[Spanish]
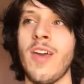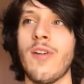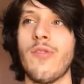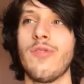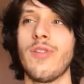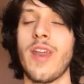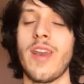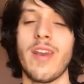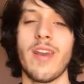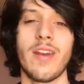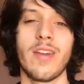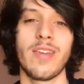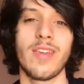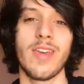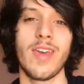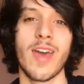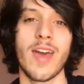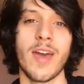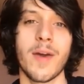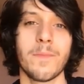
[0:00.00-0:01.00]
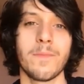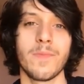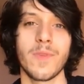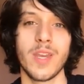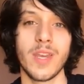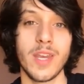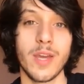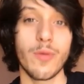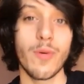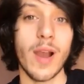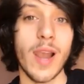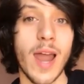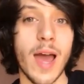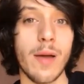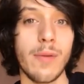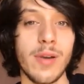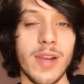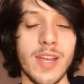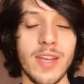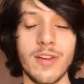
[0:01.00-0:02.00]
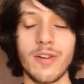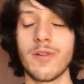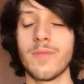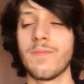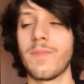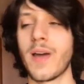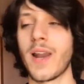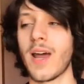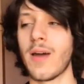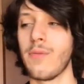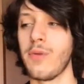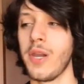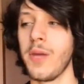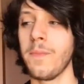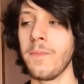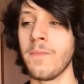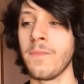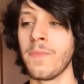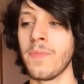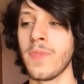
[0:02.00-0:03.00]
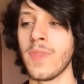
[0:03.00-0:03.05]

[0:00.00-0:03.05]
Una energía inigualable, incomparable.